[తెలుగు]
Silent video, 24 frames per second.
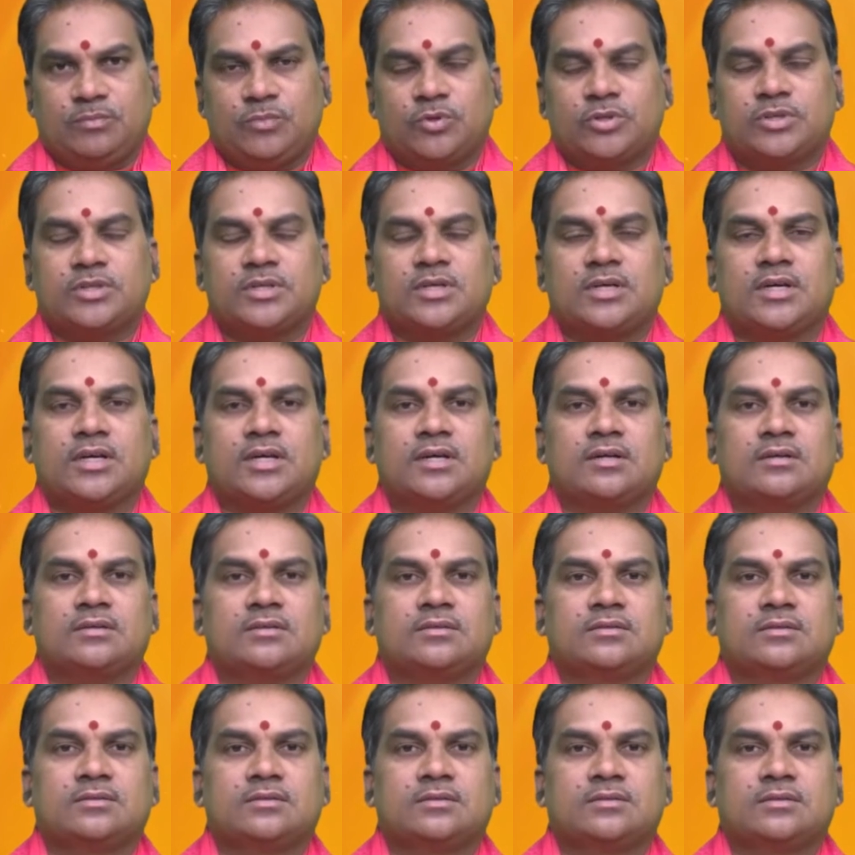ముఖ్యంగా
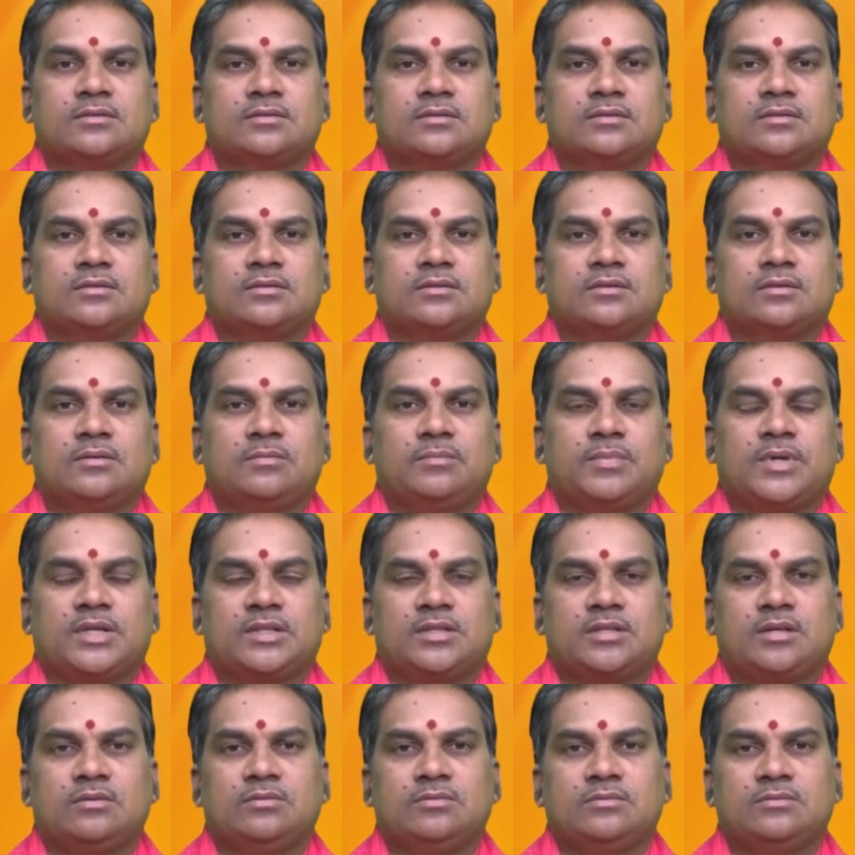
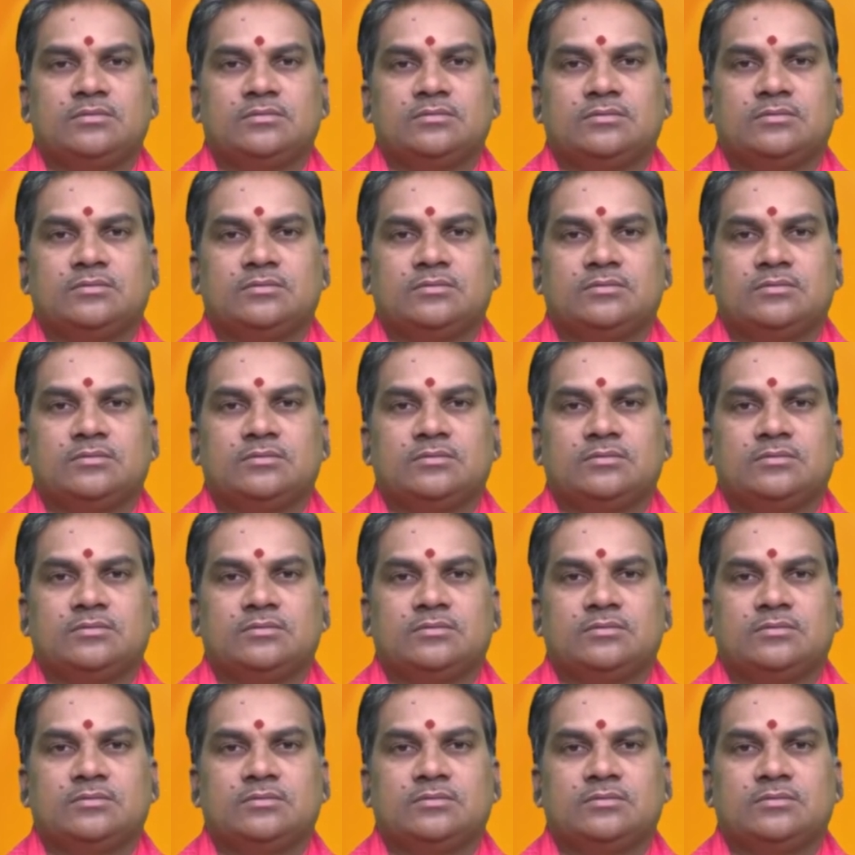పెద్దలు